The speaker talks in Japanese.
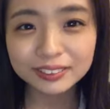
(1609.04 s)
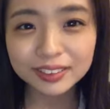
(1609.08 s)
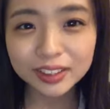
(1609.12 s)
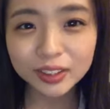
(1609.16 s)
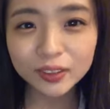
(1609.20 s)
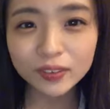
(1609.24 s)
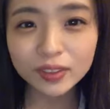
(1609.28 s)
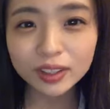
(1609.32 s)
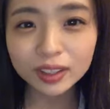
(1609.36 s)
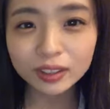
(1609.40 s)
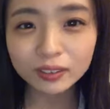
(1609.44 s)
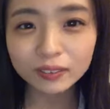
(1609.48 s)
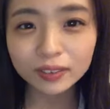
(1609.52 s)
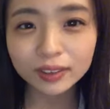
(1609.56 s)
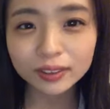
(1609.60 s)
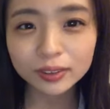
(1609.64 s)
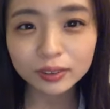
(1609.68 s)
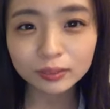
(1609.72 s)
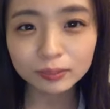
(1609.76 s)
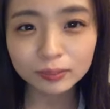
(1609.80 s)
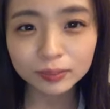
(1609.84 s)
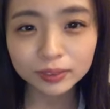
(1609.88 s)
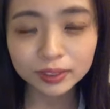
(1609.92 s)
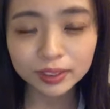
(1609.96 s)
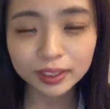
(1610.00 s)
ワンワン書こうかと
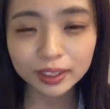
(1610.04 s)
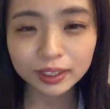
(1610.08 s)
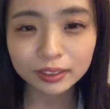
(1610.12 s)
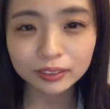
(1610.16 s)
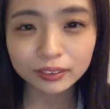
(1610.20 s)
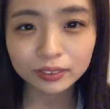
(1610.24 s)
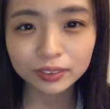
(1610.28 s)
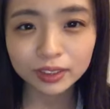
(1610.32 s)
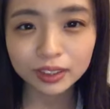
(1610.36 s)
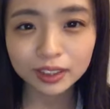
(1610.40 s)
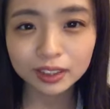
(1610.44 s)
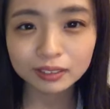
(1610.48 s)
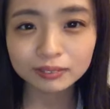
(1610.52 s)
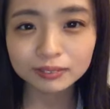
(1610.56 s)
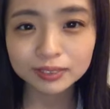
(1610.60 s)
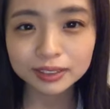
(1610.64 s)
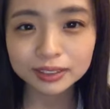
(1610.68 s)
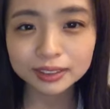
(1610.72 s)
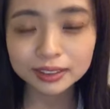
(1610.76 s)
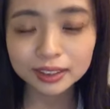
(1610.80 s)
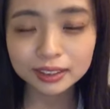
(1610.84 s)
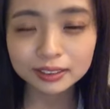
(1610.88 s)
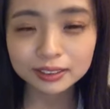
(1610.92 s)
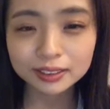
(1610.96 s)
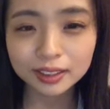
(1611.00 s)
思ってたけど手紙に
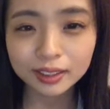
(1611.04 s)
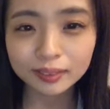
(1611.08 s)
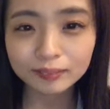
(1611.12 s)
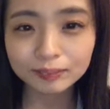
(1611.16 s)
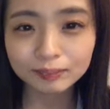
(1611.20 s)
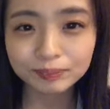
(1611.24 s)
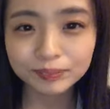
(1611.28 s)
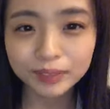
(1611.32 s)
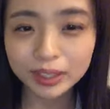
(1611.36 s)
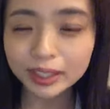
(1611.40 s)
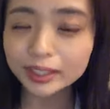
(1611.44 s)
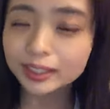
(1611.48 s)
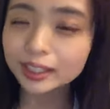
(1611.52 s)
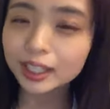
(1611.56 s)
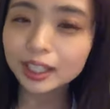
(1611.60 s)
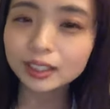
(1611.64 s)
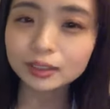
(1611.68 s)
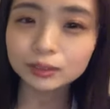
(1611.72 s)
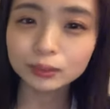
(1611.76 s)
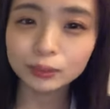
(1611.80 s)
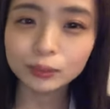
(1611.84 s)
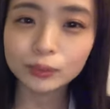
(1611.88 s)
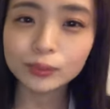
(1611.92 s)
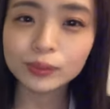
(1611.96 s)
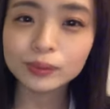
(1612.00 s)
しちゃったありが
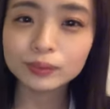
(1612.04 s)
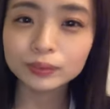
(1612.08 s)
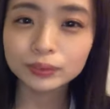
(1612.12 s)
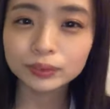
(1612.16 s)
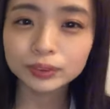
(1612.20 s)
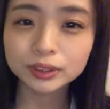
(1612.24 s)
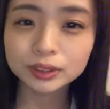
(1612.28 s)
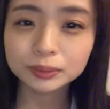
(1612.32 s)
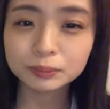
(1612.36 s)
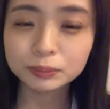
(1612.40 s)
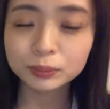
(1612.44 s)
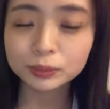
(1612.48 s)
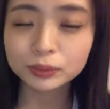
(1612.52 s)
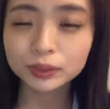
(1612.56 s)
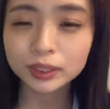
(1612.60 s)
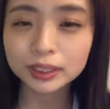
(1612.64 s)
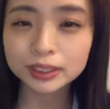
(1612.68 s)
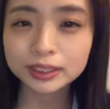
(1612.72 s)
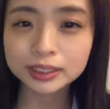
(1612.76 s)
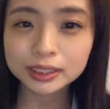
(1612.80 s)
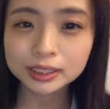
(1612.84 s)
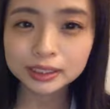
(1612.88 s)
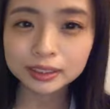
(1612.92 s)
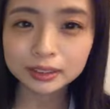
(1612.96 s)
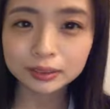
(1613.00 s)
とうどっちも嬉
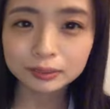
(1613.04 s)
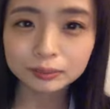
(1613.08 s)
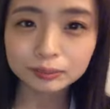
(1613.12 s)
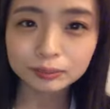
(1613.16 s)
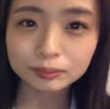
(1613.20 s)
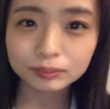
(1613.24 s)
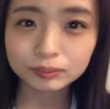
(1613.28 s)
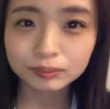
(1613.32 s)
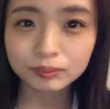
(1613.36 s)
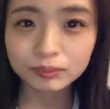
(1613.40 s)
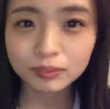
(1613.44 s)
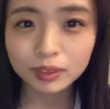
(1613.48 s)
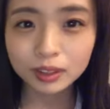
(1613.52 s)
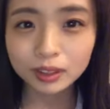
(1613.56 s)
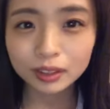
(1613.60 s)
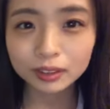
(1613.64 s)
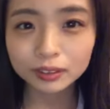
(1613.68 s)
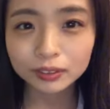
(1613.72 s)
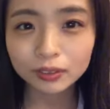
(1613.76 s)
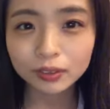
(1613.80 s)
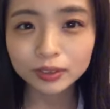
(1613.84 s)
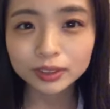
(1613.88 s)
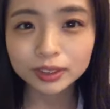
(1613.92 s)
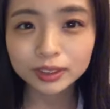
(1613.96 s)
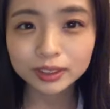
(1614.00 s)
しい
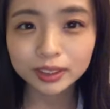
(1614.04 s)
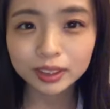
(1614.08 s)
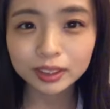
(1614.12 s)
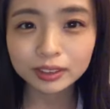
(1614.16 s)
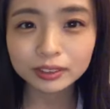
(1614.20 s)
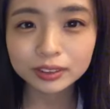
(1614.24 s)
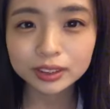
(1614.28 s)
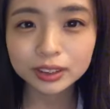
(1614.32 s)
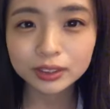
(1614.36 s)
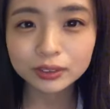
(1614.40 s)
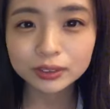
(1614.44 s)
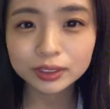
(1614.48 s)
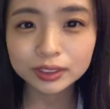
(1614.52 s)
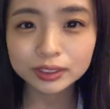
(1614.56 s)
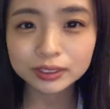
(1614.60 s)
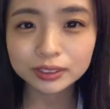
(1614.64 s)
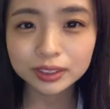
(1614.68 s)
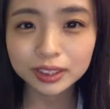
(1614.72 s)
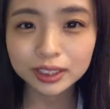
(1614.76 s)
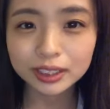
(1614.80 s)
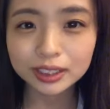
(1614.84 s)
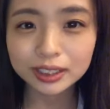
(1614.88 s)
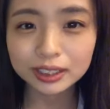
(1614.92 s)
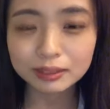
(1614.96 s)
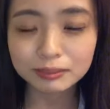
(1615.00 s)
クロちゃん逆に4時過
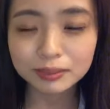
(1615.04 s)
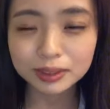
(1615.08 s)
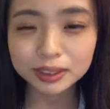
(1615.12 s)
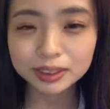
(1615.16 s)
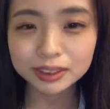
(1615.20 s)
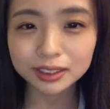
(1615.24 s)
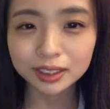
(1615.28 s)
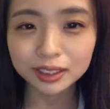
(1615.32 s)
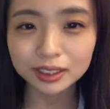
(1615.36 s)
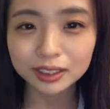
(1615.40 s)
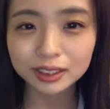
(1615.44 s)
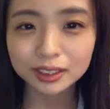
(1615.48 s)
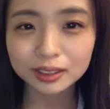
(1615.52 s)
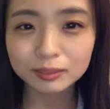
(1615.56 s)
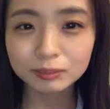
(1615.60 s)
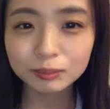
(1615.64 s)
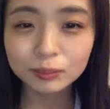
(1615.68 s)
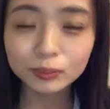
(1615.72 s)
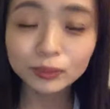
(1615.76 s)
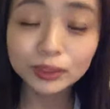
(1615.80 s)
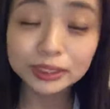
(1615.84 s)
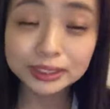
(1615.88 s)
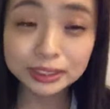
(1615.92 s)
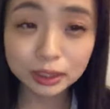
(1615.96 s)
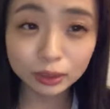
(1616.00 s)
ぎに寝ました
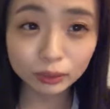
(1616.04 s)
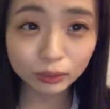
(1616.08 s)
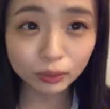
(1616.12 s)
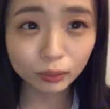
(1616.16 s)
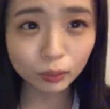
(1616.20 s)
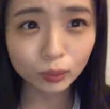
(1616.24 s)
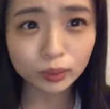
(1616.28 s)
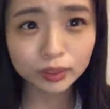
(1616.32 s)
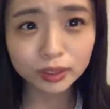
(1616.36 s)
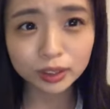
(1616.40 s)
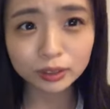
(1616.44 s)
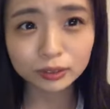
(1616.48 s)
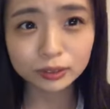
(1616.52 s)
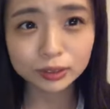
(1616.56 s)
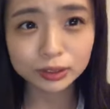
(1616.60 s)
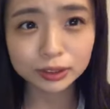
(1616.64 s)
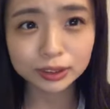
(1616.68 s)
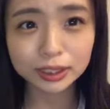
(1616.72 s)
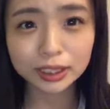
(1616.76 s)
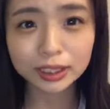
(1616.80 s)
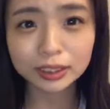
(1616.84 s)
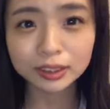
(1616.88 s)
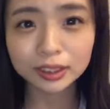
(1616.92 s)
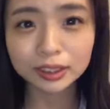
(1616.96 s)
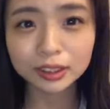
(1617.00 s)
もう功が起きてる時
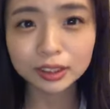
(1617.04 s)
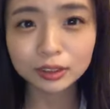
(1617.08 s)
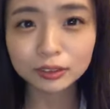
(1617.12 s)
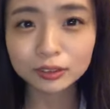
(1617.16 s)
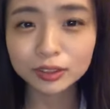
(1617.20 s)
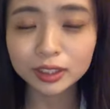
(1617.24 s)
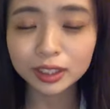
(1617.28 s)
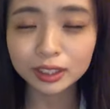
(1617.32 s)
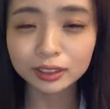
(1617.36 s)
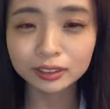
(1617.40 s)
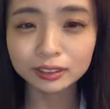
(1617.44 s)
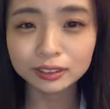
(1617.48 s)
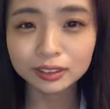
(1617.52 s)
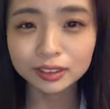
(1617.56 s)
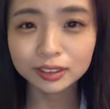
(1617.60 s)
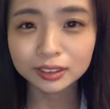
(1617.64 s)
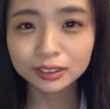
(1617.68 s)
間に寝てるやん